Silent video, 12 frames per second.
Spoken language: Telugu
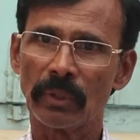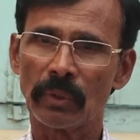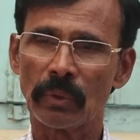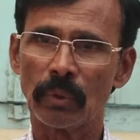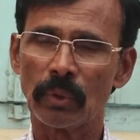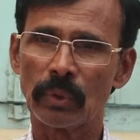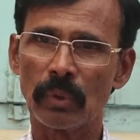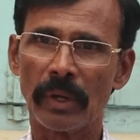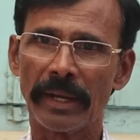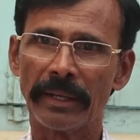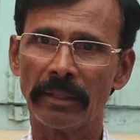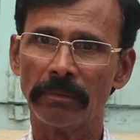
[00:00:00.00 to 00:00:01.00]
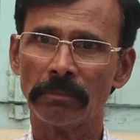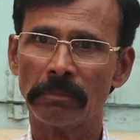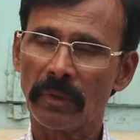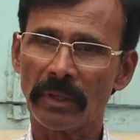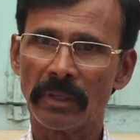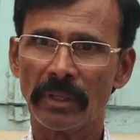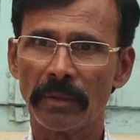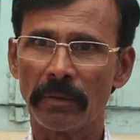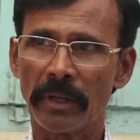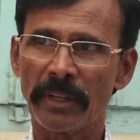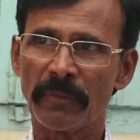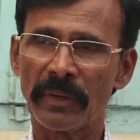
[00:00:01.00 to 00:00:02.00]
షెల్రు లోతు కానీ అన్ని
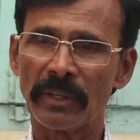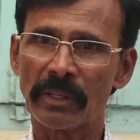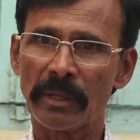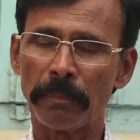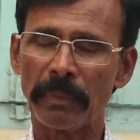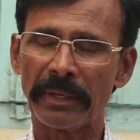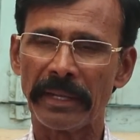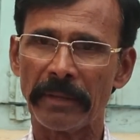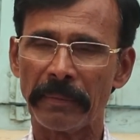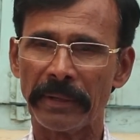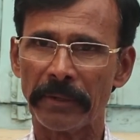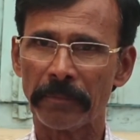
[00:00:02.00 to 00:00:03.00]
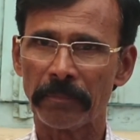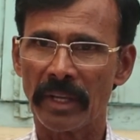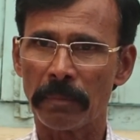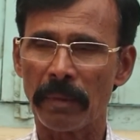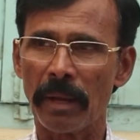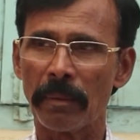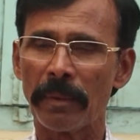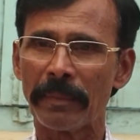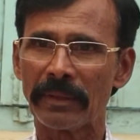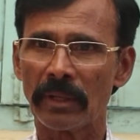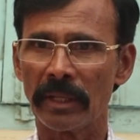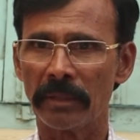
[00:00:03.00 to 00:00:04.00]
అన్ని ఫండ్లు కంప్లీట్ అయిపోయినాయి ఏ ప్రాబ్లం
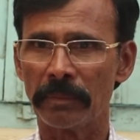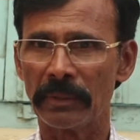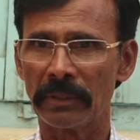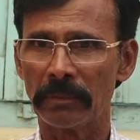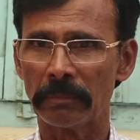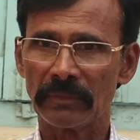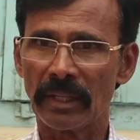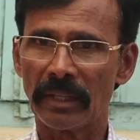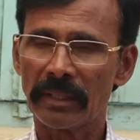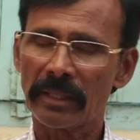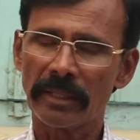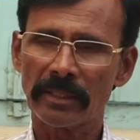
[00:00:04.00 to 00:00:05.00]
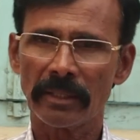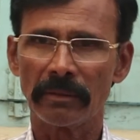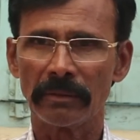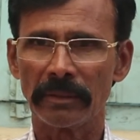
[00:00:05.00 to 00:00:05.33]
అయితే లేదు నల్ల కనెక్షన్లు